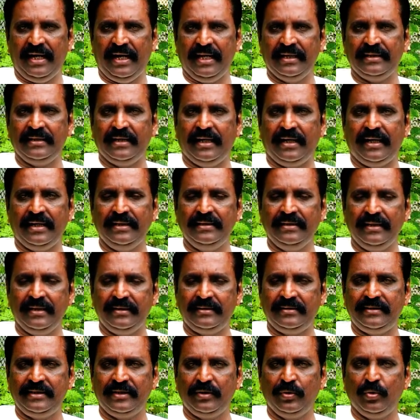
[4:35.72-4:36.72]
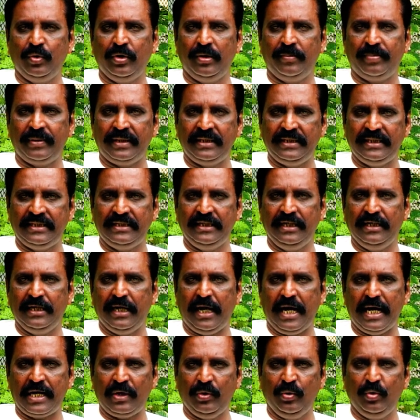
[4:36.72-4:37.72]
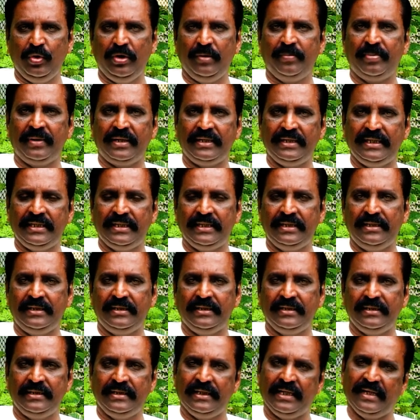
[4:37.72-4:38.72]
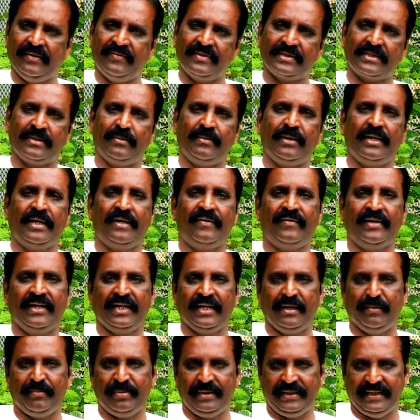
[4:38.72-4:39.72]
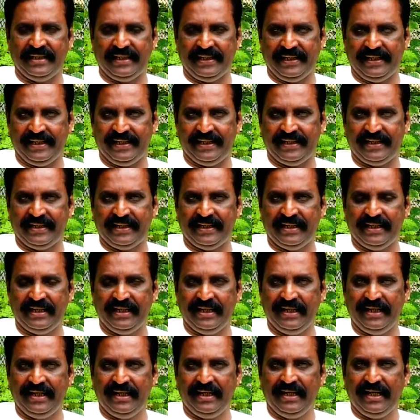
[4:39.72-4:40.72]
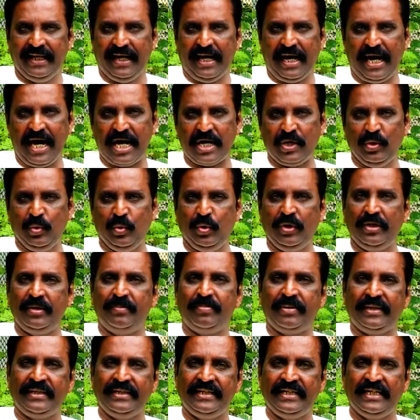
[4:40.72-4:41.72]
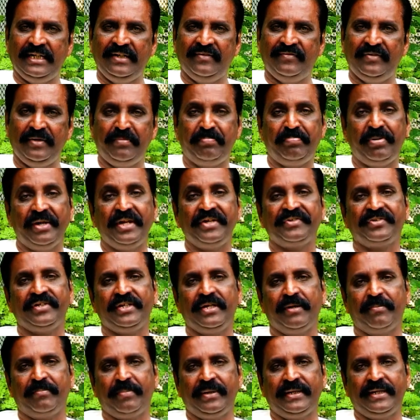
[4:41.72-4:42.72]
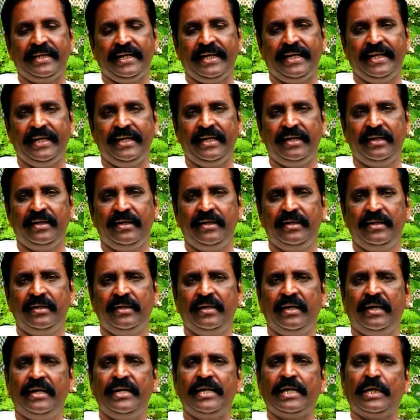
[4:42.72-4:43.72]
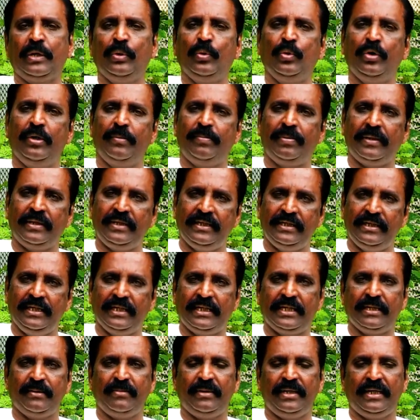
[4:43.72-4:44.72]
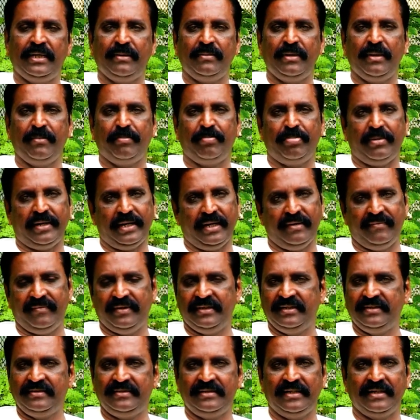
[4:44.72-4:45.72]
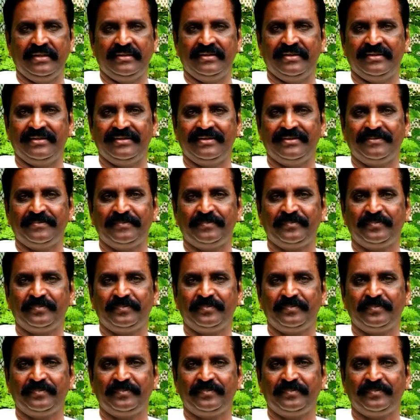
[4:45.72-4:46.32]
அந்த ஆயிரத்தி இருநூறு பிரதிகளில் அறுநூறு பிரதிகள் இலவசமாக வழங்கப்பட்டன அறுநூறு பிரதிகள் விற்பனை செய்யப்பட்டன இருநூறு பிரதிகளுக்கு மட்டுமே பணம் வந்து சேர்ந்தது